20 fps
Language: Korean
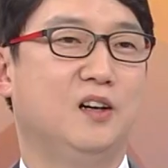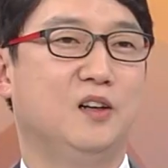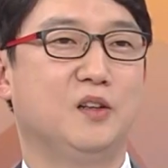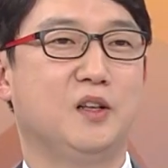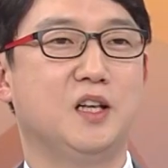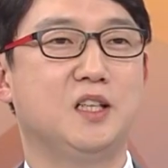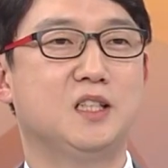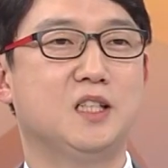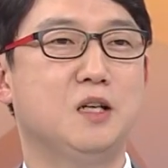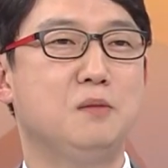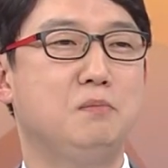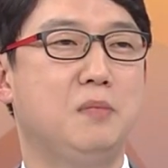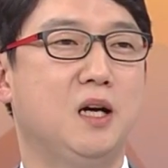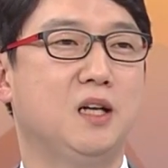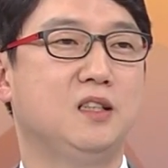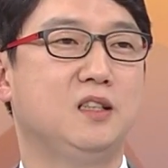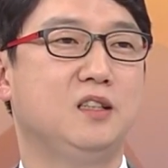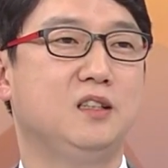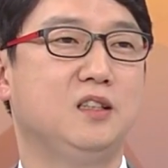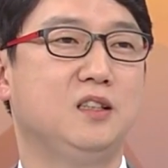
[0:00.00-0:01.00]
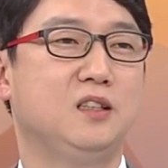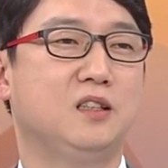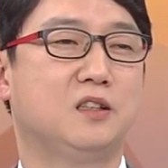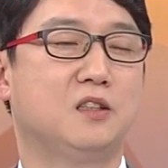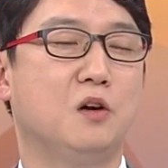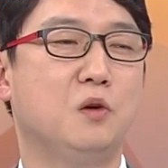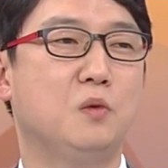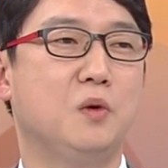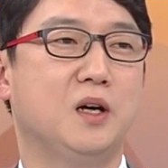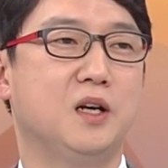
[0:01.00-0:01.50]
4시간 어, 반이
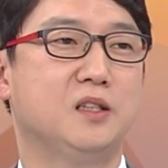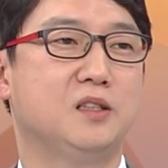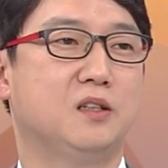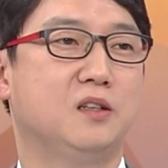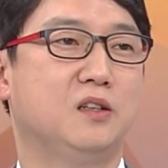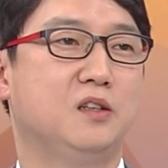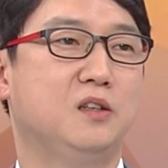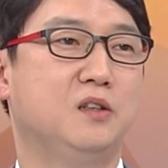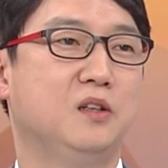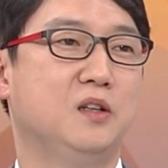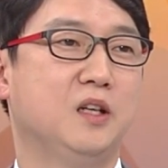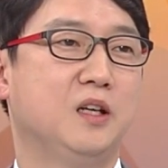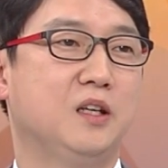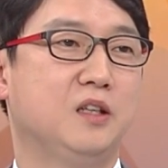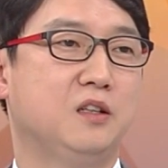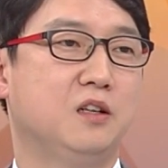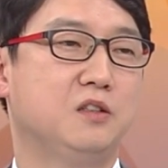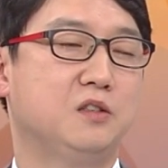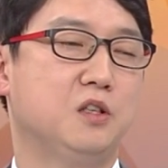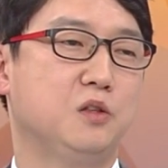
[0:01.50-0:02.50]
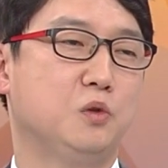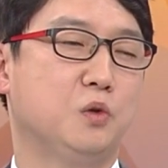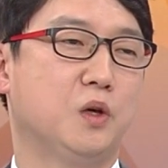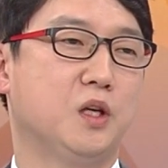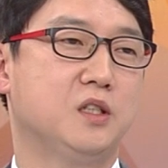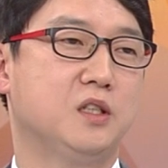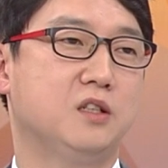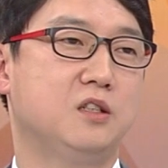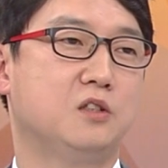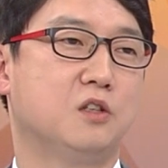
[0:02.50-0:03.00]
경과해서 혈전
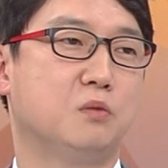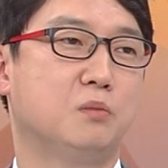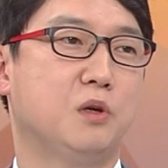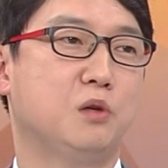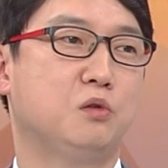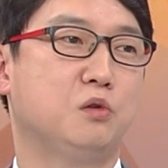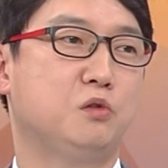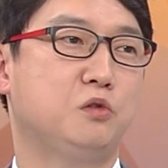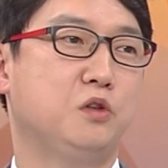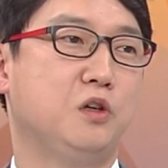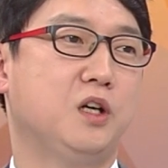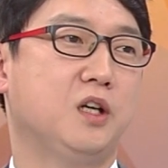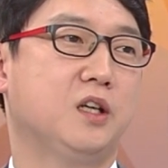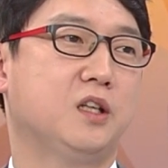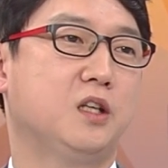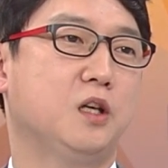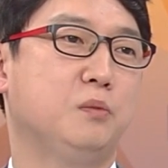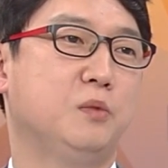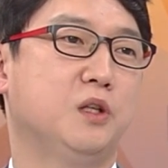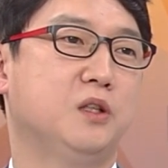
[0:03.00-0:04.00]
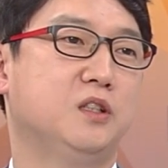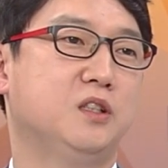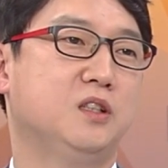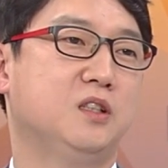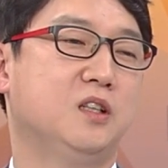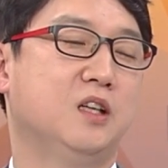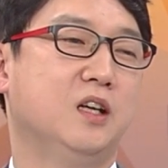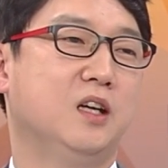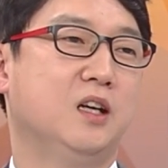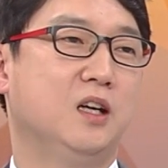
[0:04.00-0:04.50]
용해제를 정맥으로 투여하게
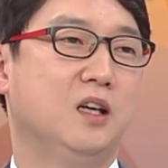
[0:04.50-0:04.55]
되면은